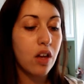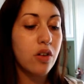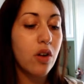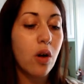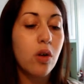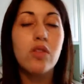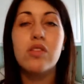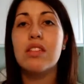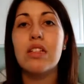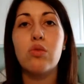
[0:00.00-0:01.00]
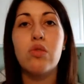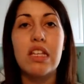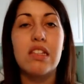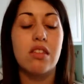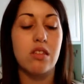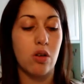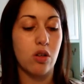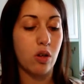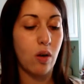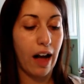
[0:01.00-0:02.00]
non
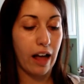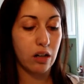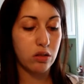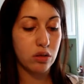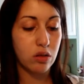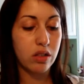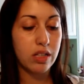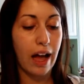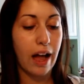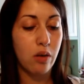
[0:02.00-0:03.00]
costituiscono altro che